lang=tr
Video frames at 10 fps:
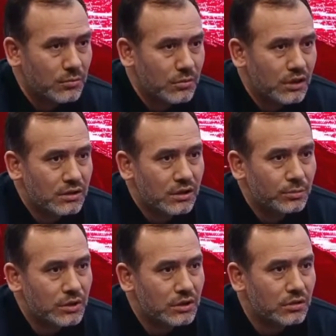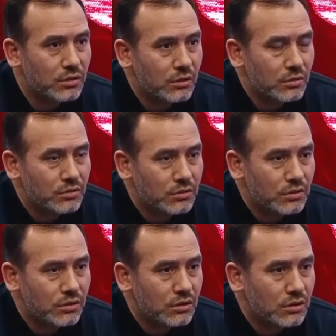Ancak
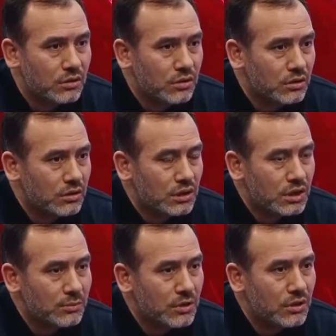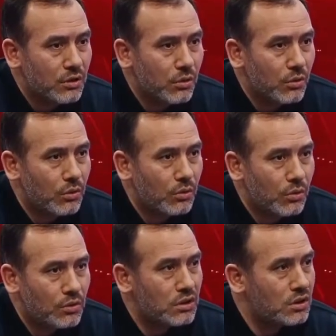
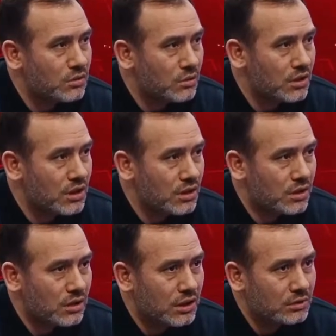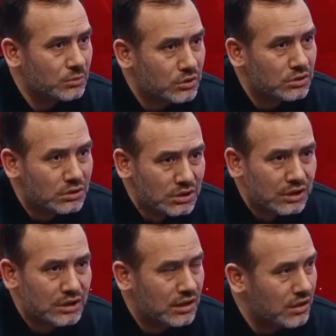2010'dan e, sonra da bunu
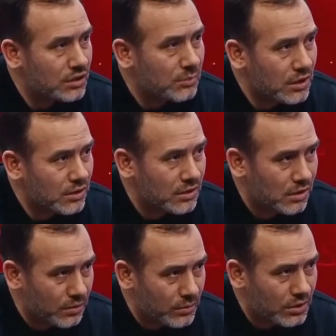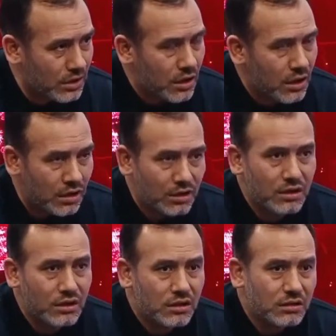sıkı denetim altına almış. Her
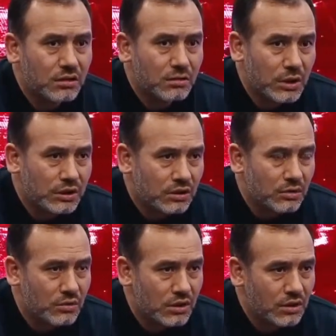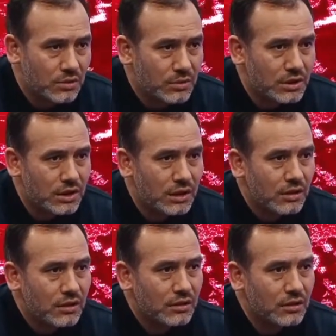yerde e, baskın düzenlemiş.
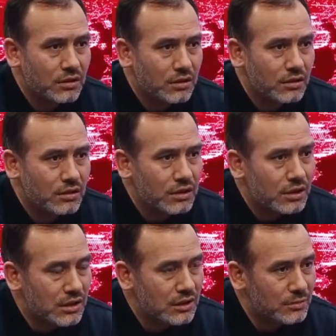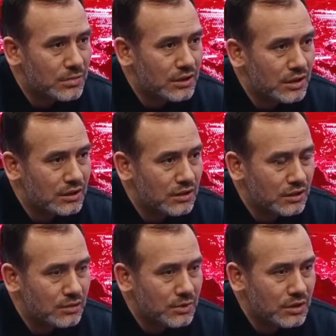E, din eğitimlerini
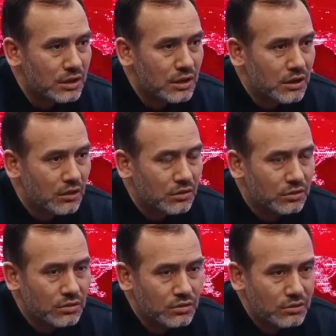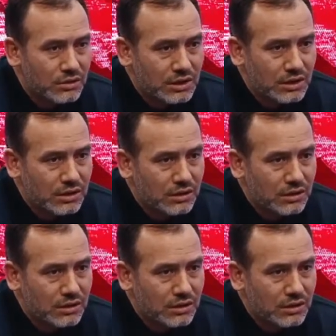yasaklamış. Ondan sonra e,